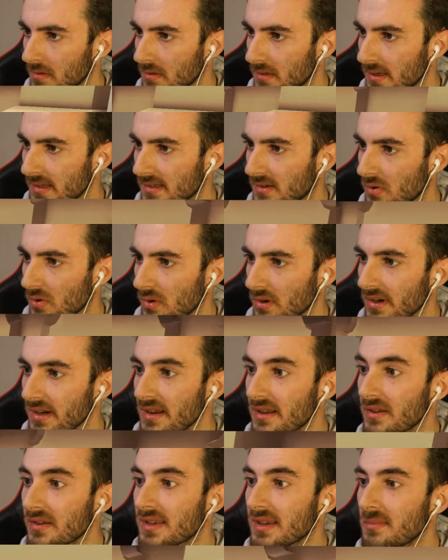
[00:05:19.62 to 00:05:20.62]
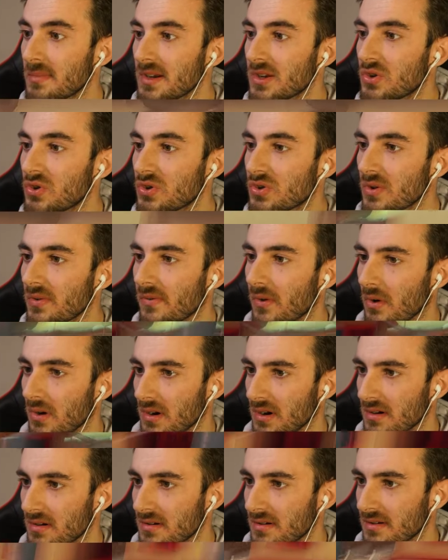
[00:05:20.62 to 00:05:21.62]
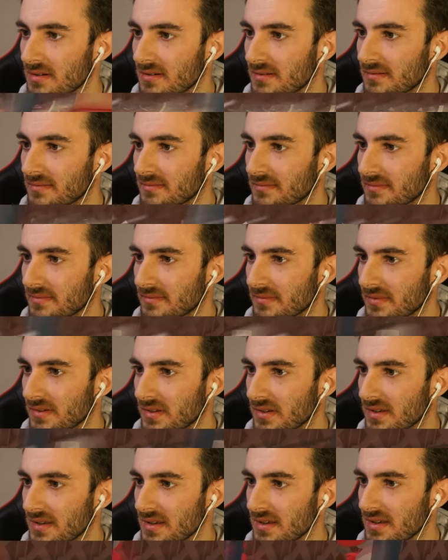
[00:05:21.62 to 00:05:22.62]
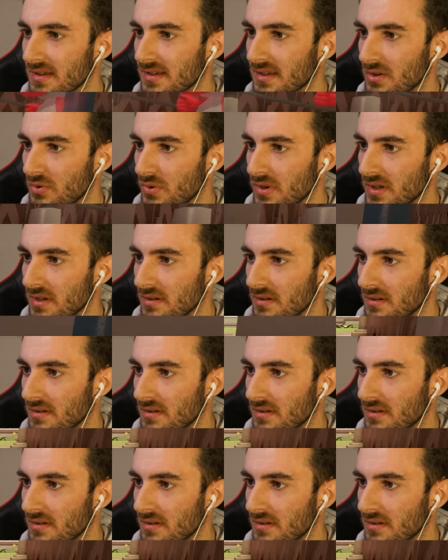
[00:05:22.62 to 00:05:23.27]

Let's go. Regardez, c'est le mec juste devant, là. C'est lui.